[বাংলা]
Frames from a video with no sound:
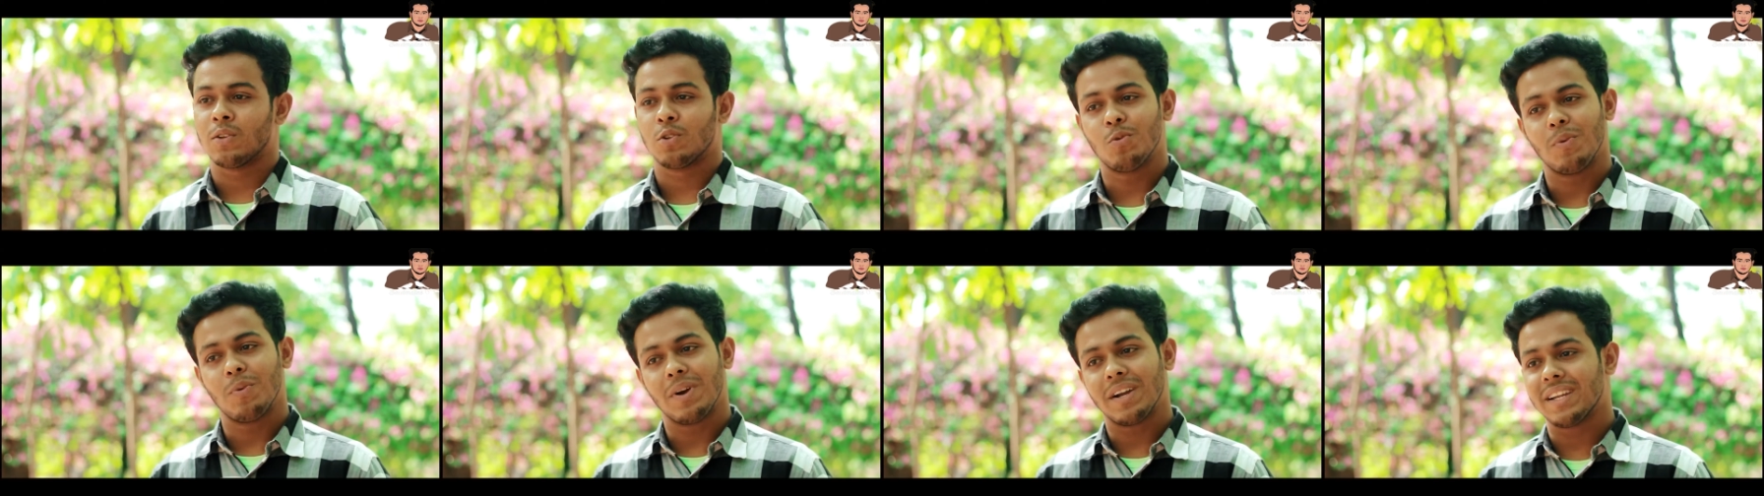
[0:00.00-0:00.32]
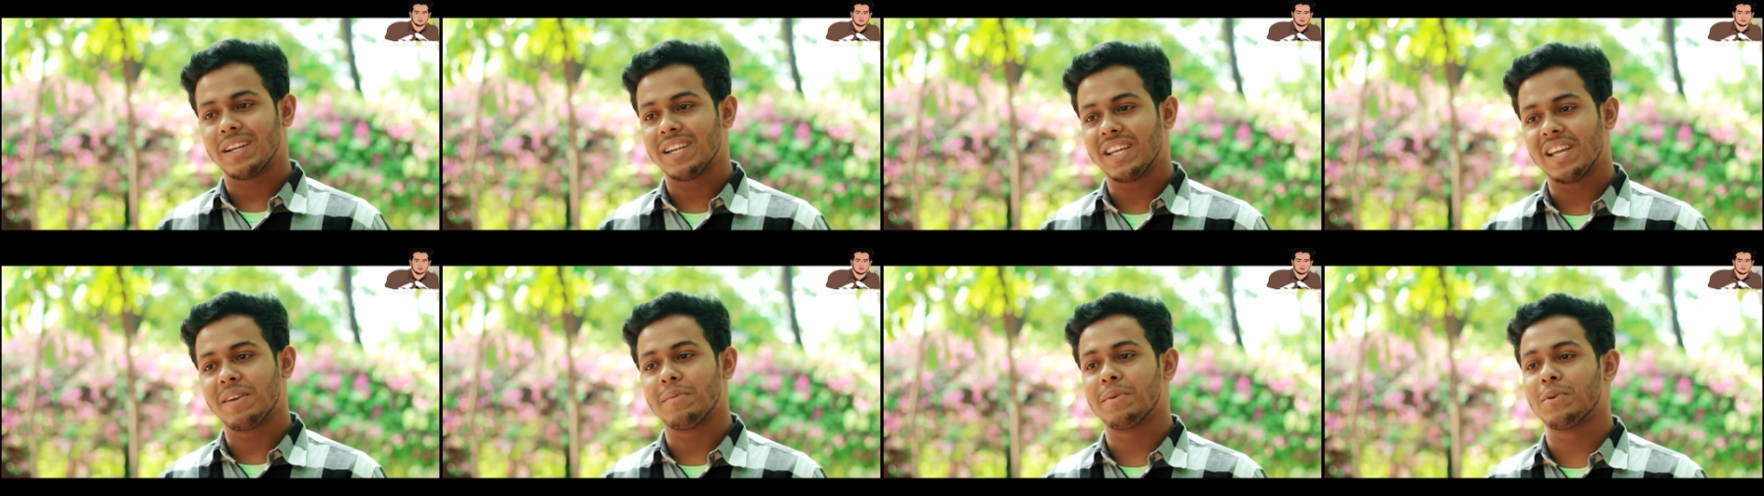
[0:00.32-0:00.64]

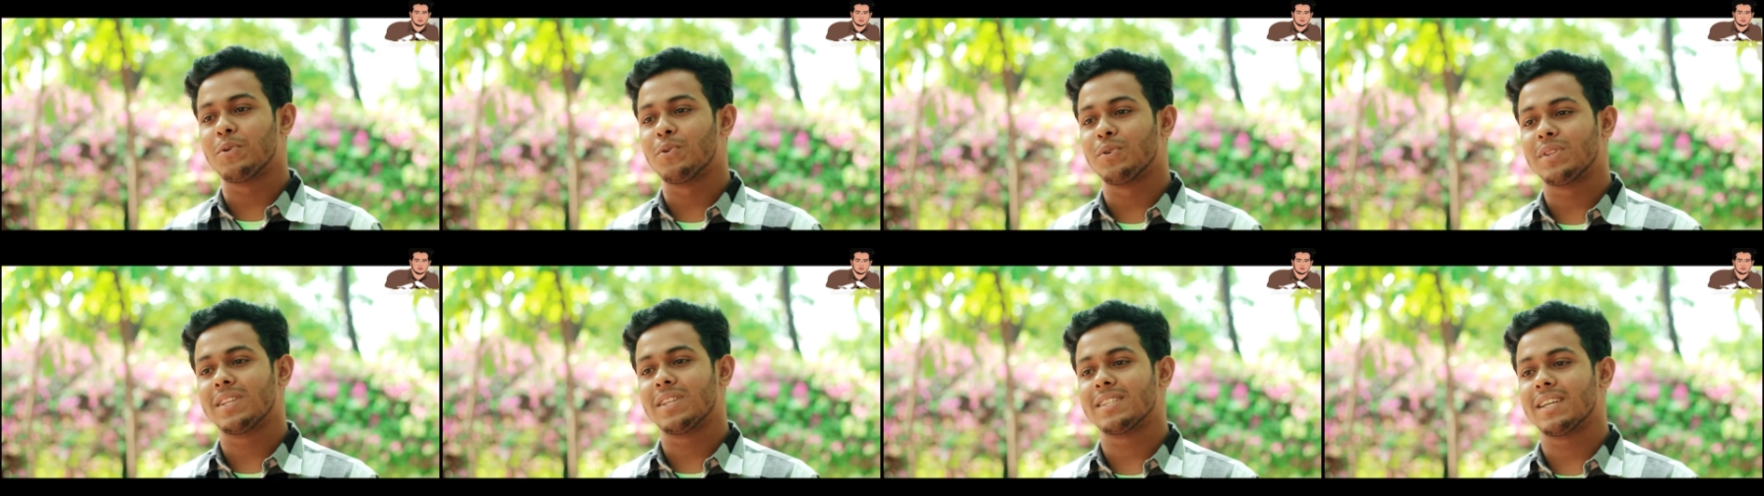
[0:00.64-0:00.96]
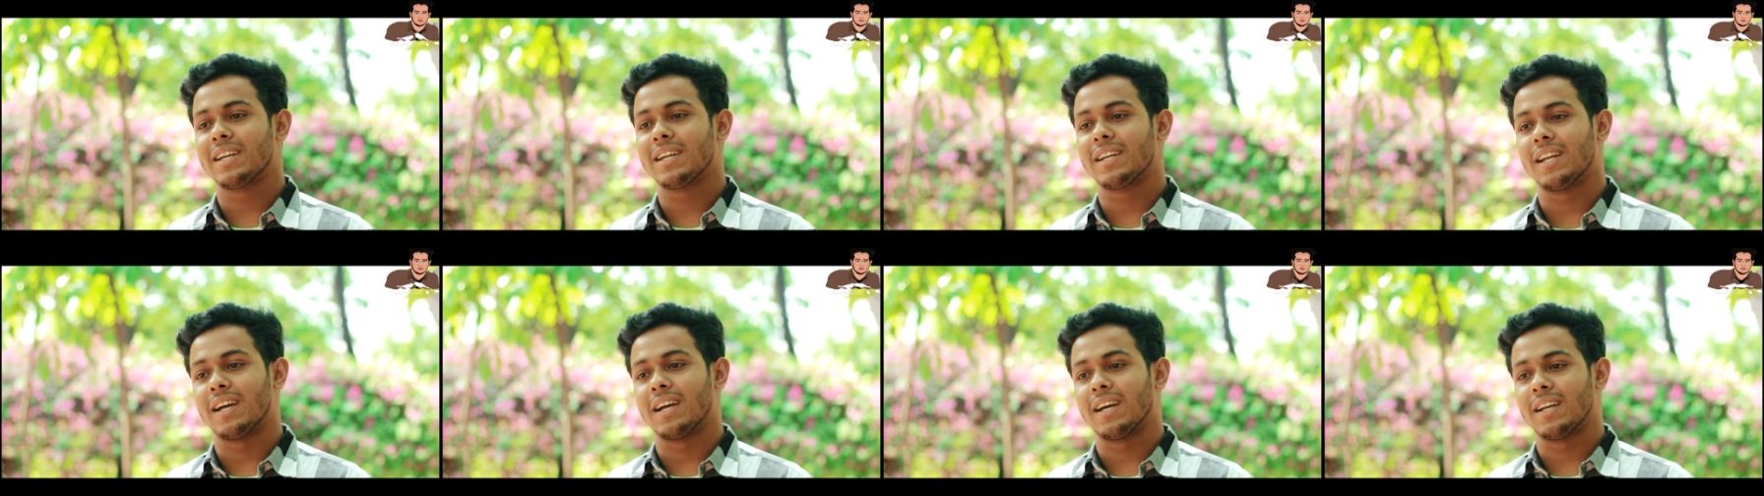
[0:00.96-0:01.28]
তোমাকে নিয়ে আমি ঘুরতে
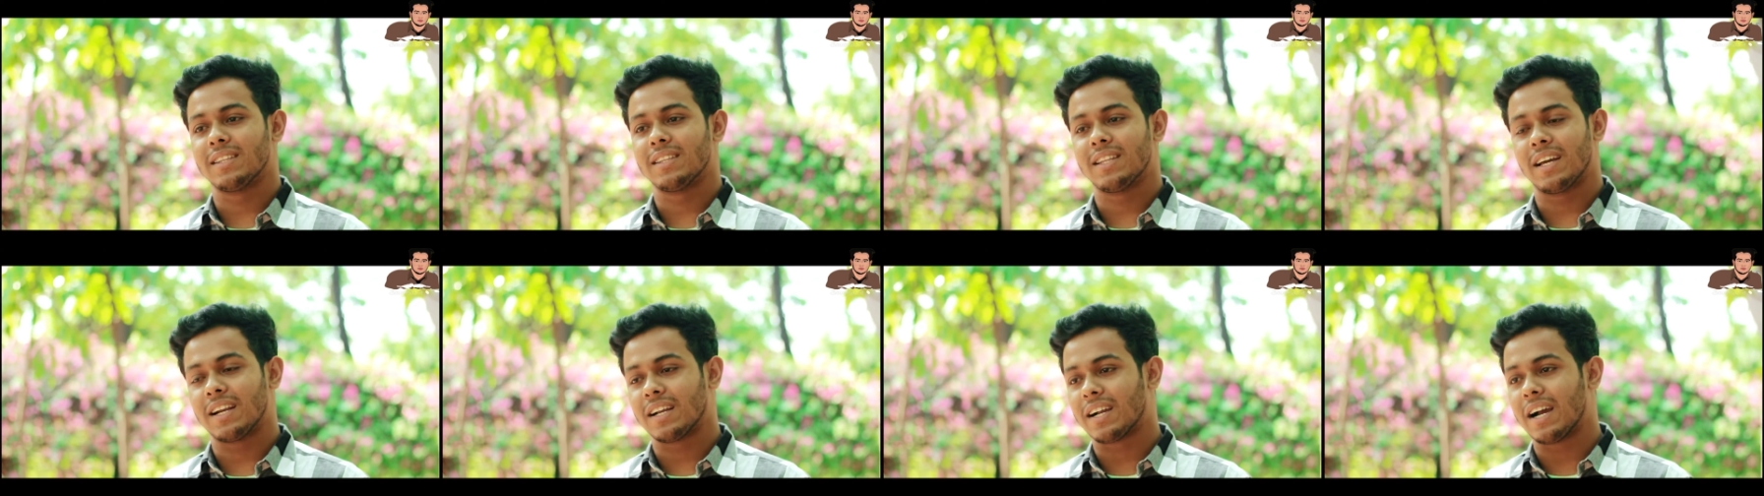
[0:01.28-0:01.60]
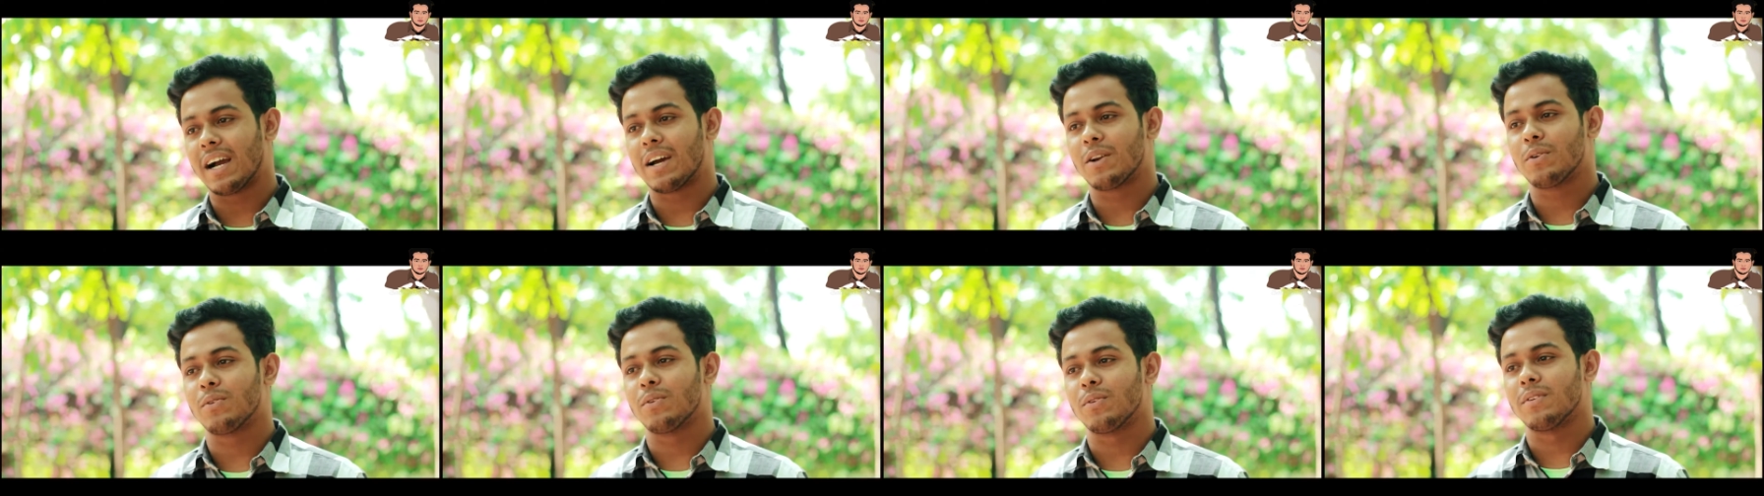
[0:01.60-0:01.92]
যাই না তার
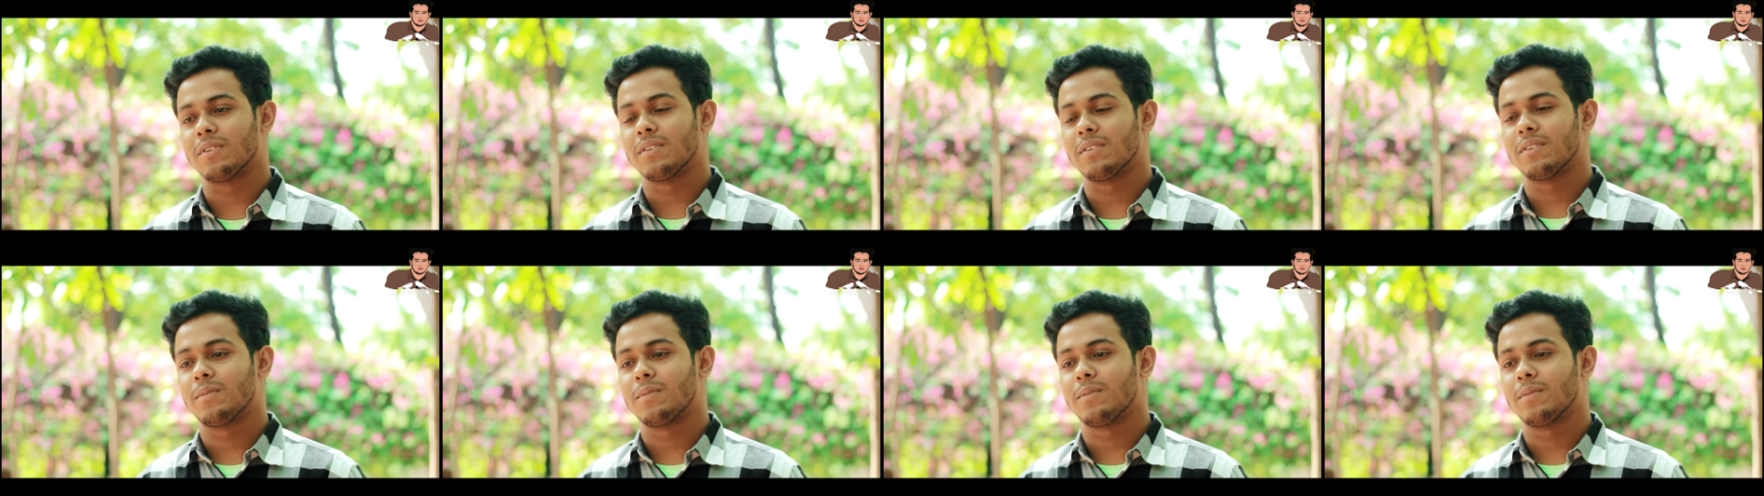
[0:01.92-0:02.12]
কারণ